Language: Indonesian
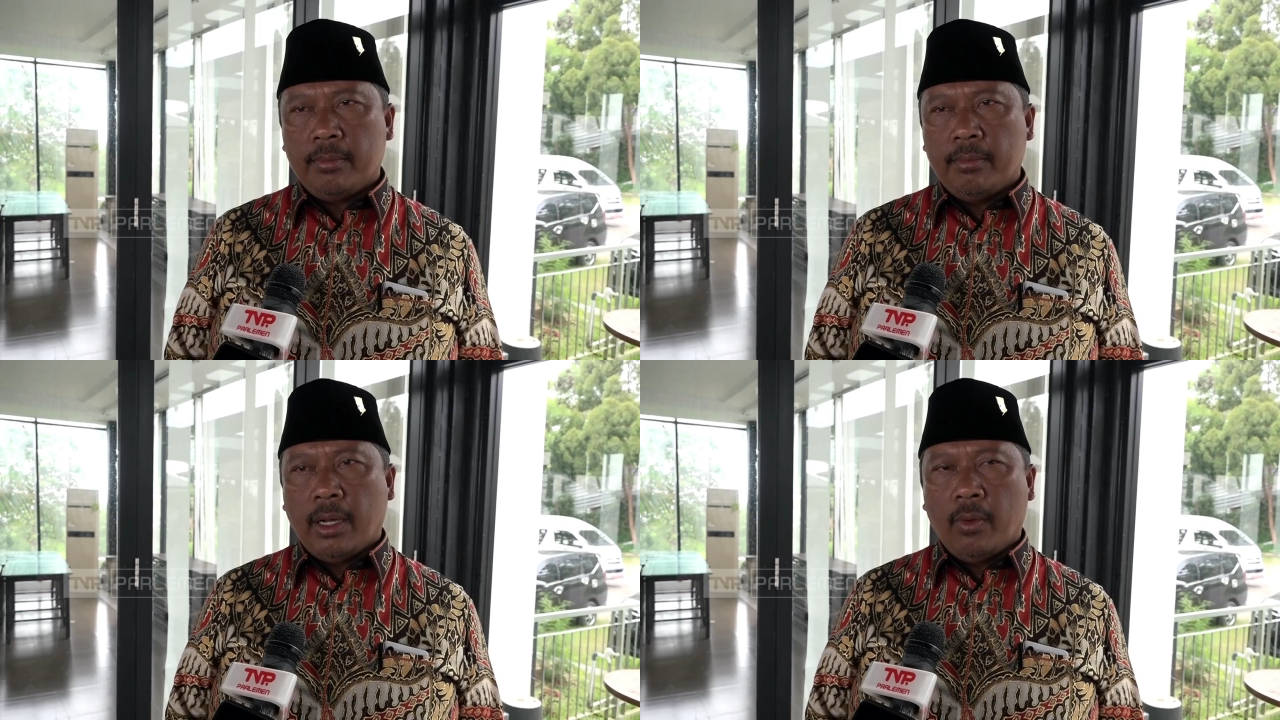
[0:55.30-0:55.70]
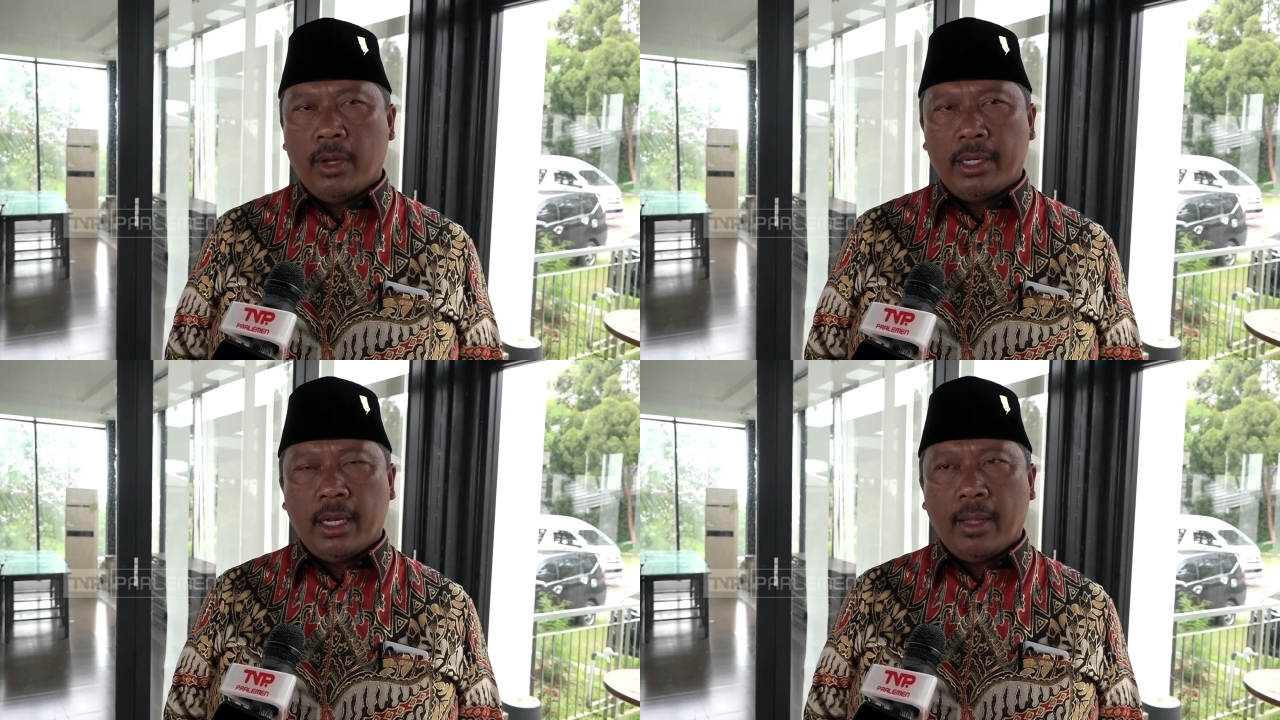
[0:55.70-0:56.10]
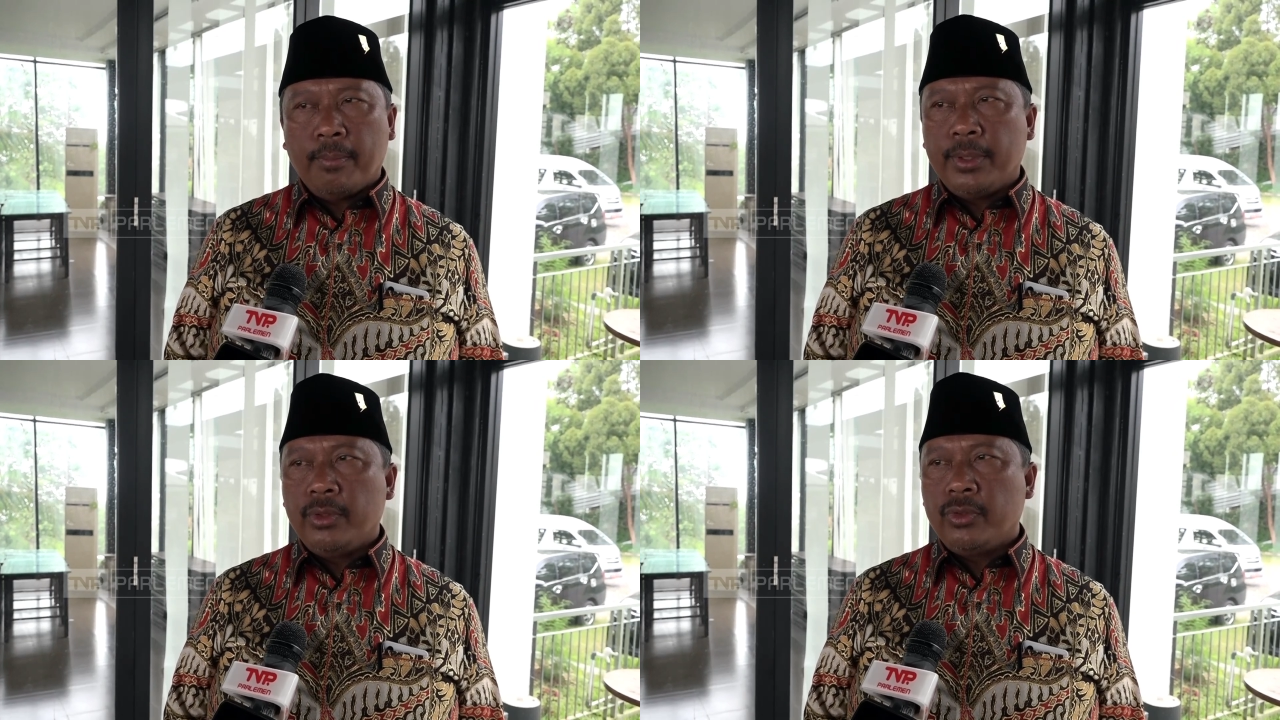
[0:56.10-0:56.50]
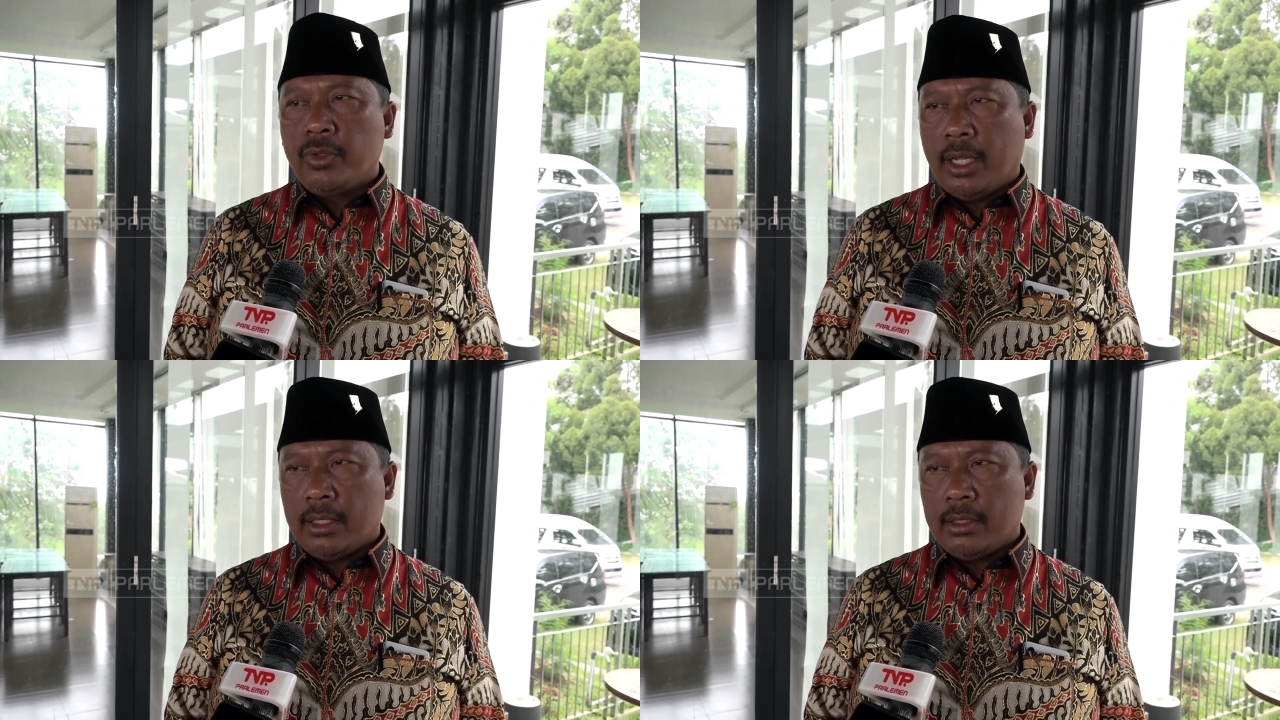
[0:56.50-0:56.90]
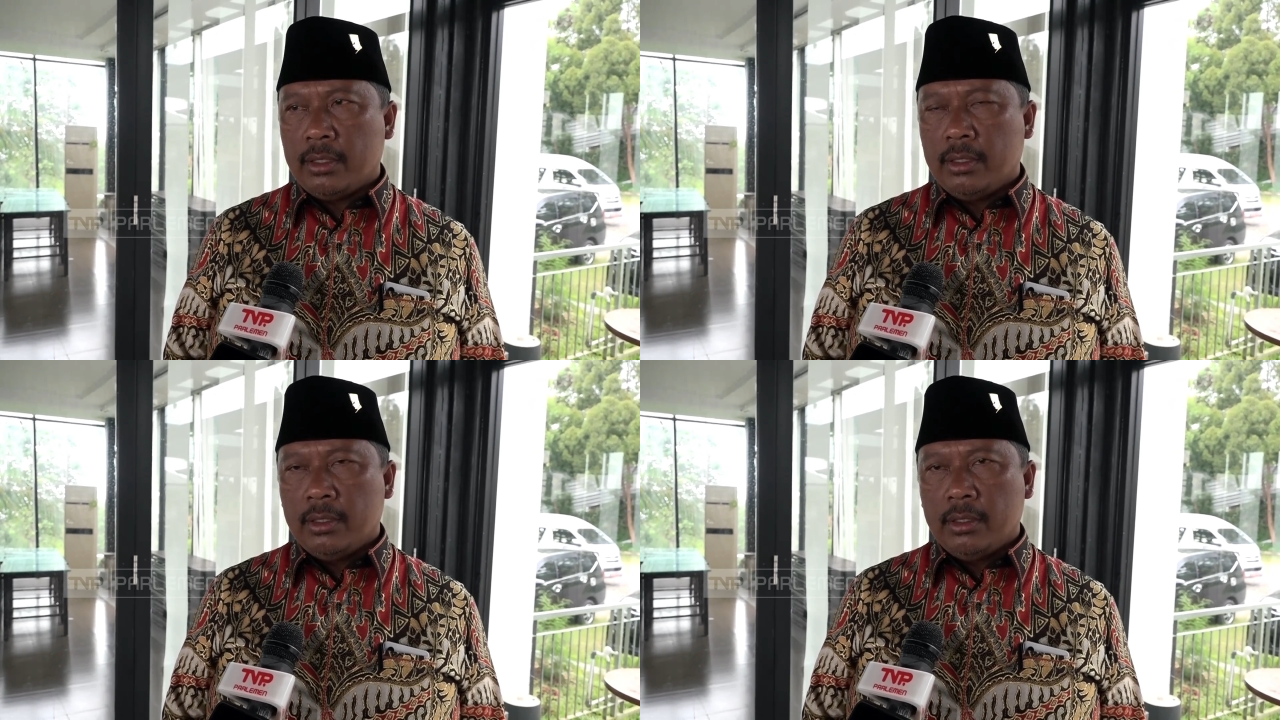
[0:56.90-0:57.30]
Bahwa dalam penyusunan
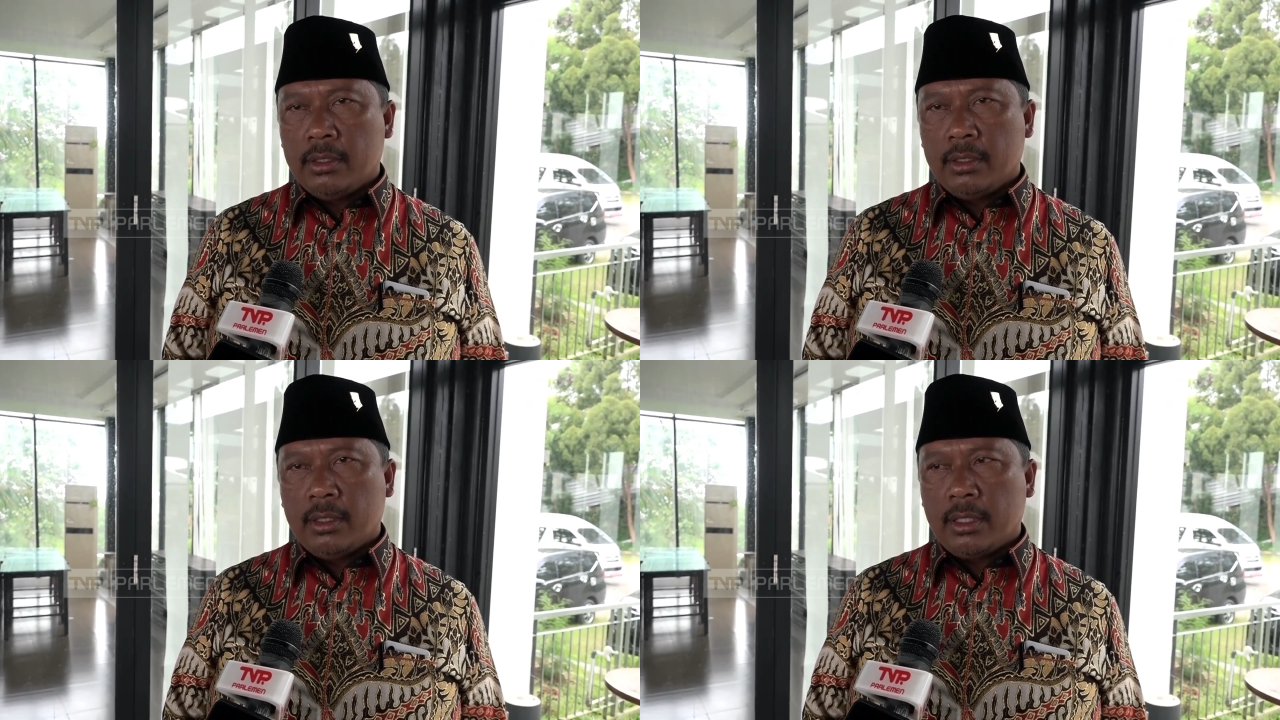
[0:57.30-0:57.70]
e,